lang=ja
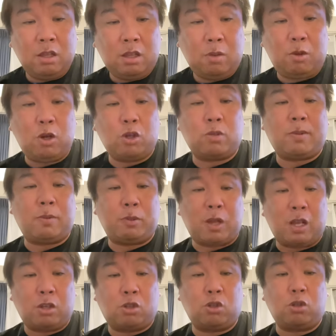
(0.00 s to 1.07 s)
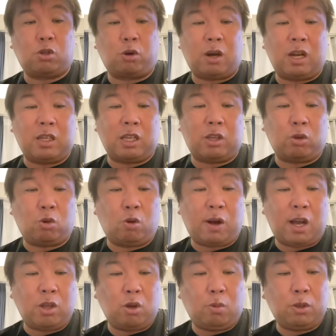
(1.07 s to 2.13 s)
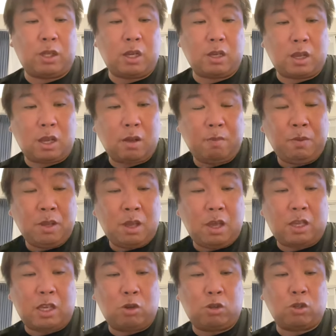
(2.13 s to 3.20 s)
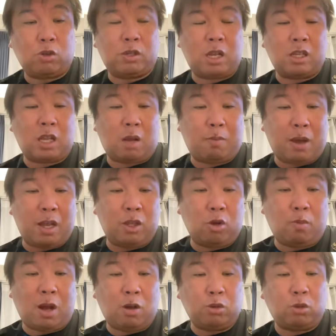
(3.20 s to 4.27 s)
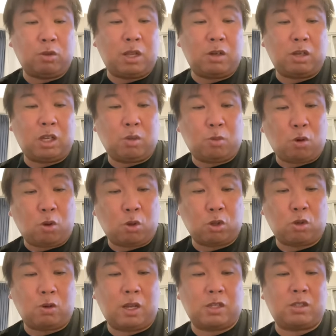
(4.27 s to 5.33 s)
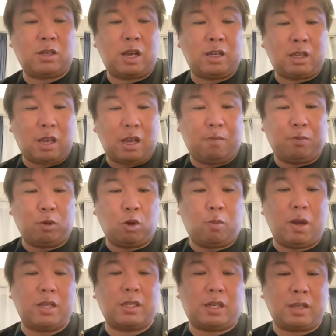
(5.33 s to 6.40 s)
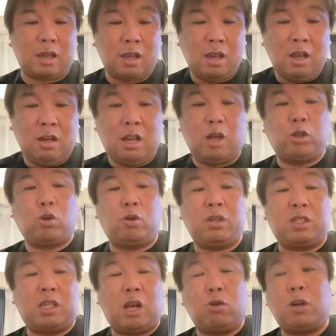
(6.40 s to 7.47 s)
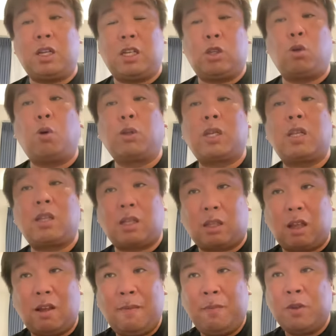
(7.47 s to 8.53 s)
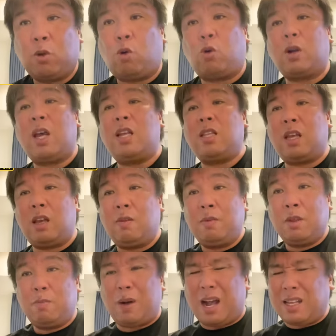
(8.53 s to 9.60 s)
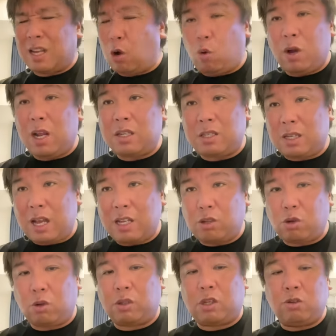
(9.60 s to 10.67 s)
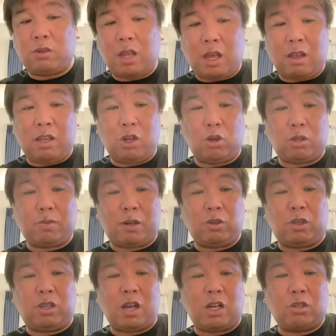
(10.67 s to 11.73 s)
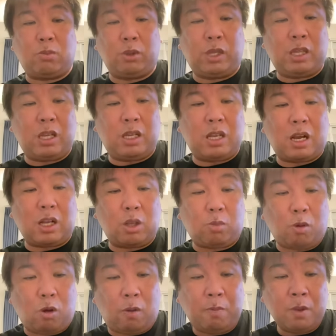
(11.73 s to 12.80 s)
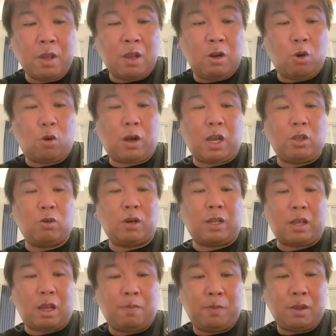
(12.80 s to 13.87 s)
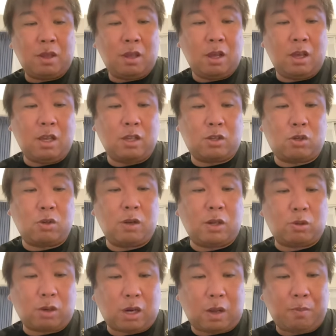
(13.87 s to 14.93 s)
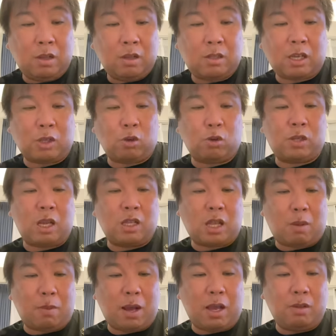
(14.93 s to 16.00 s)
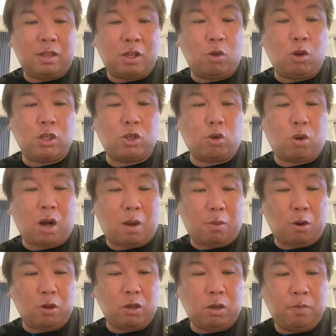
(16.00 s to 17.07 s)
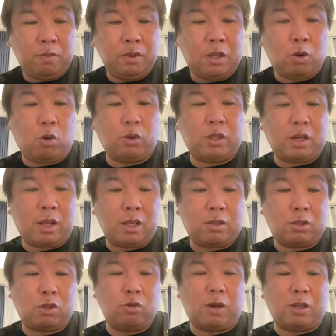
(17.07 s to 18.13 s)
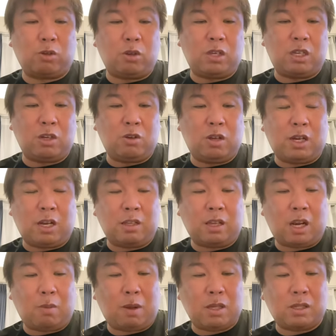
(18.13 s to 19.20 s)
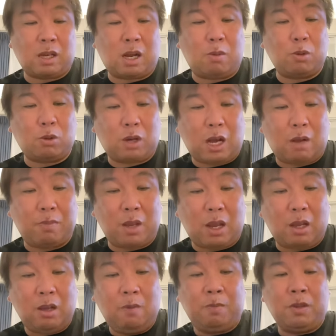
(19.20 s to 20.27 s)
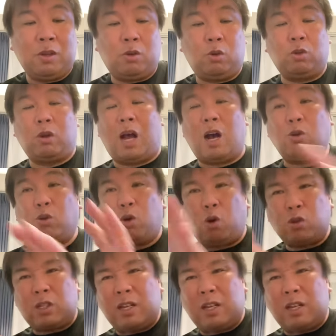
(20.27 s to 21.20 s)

でも広島もね、すぐ取られたと5回の表にね、え菊池のセンター前、ノーウトになるけども、小園が繋いで、堂林がね、レフトに犠牲フライで同点になって、ここら辺ね、まだ終わらせないぞっていうね、広島の気迫も出てきたけども、6回の裏ね、えー、2アウトから佐藤センター前、で、ノイジオフォアボール。で、ここでね、2アウト1塁から7番坂本がね、今度アウトコース